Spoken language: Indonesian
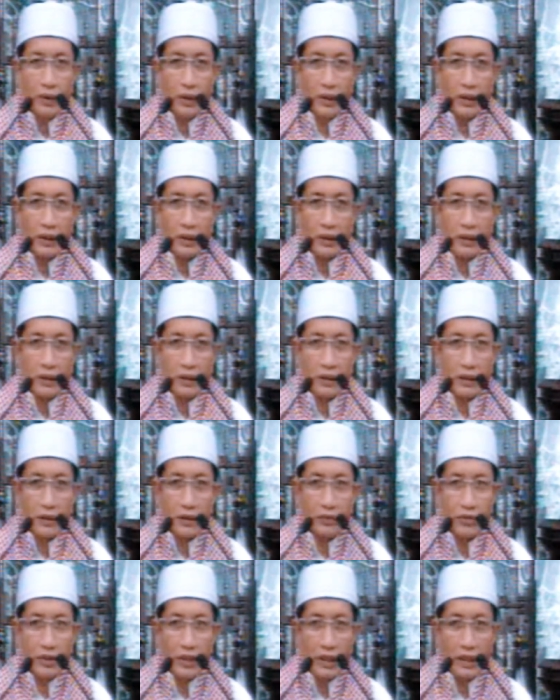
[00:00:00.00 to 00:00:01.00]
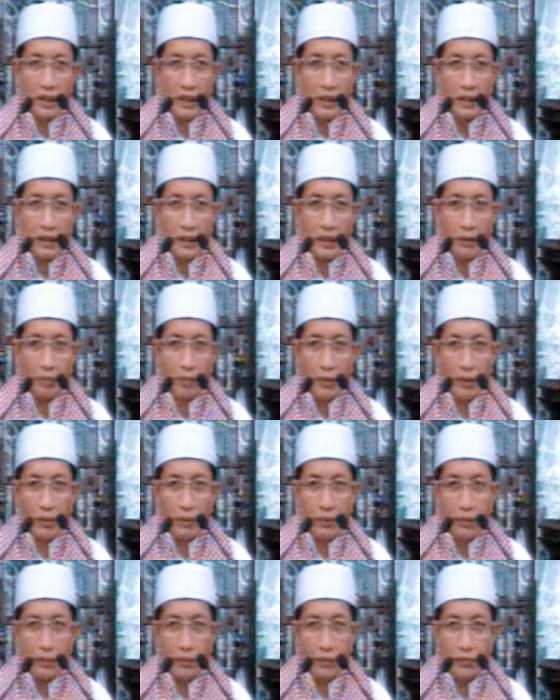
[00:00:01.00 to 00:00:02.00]
ya, saya kira tidak
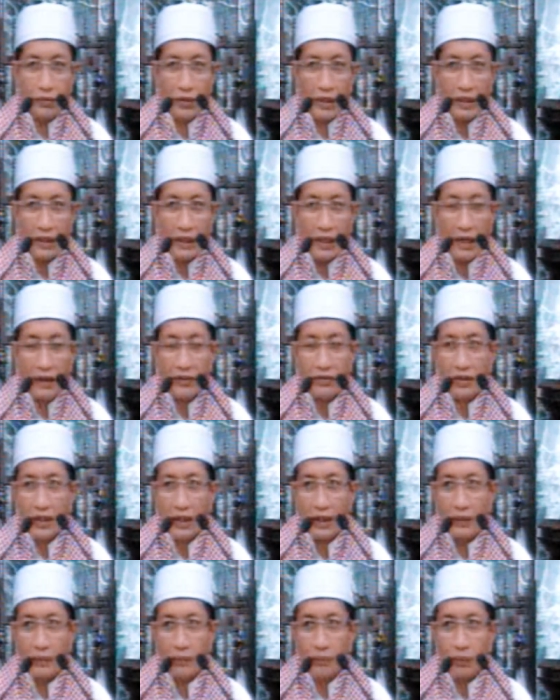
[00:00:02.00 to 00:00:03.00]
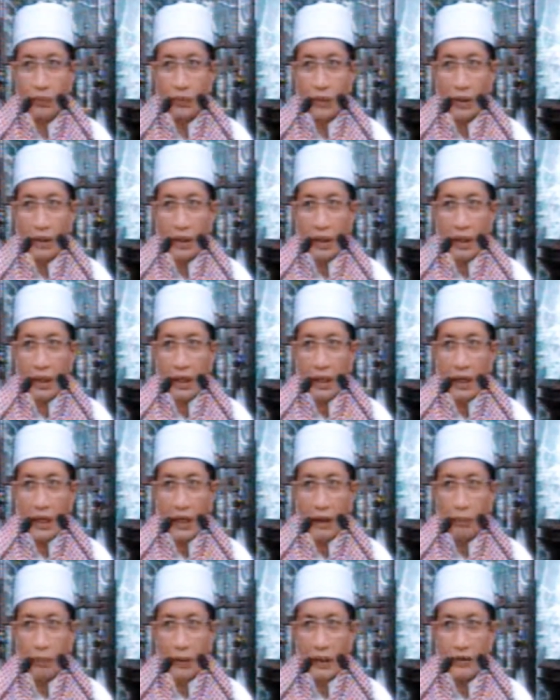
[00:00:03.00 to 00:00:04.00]
perlu saya jelaskan
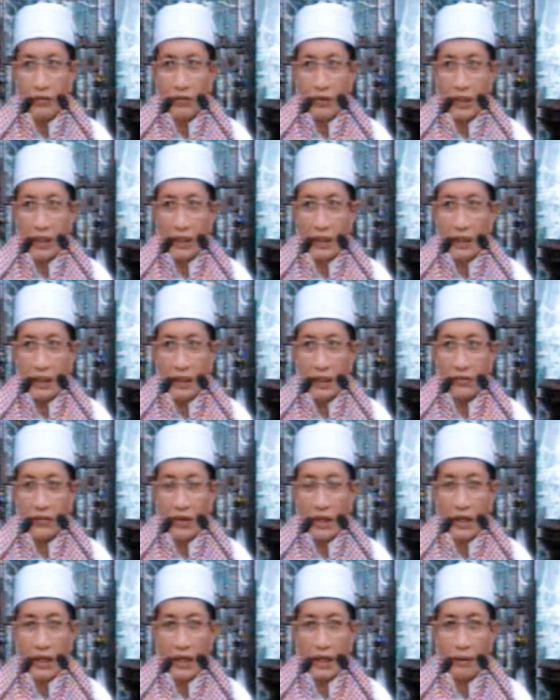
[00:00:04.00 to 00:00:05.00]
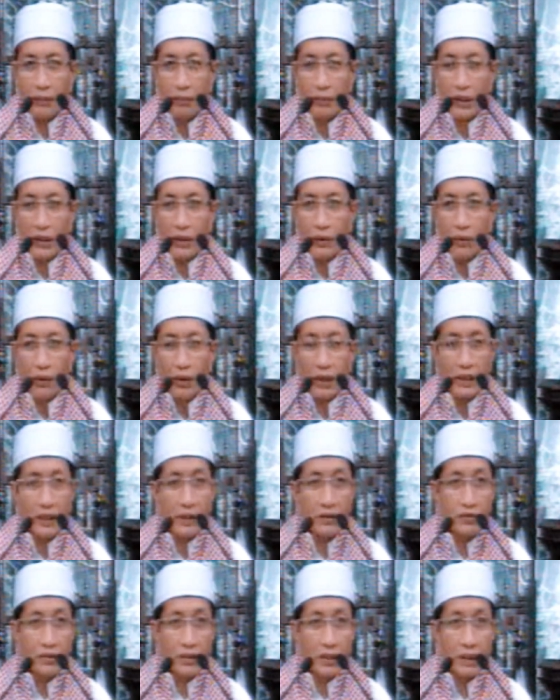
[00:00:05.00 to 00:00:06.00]
apa yang sedang dirasakan bagi
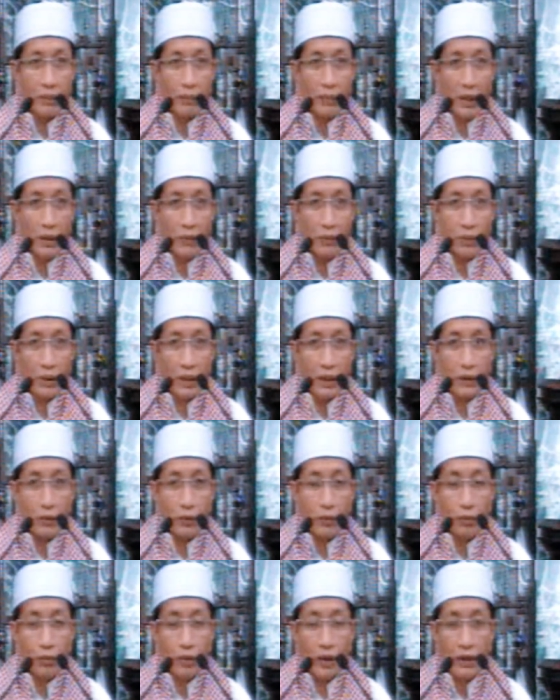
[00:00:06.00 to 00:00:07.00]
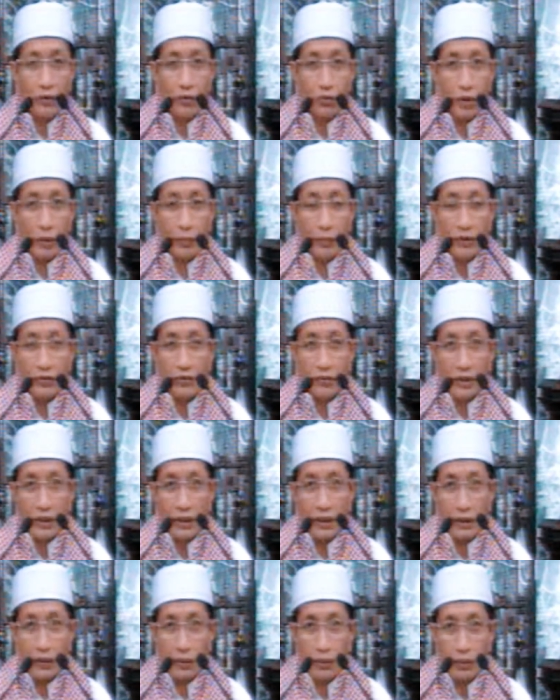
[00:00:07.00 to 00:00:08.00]
orang yang sedang melakukan hubungan suami
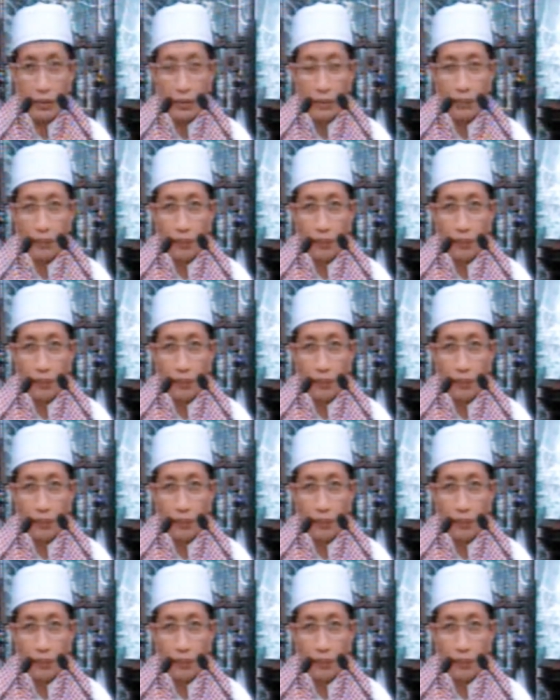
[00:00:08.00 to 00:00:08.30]
istri itu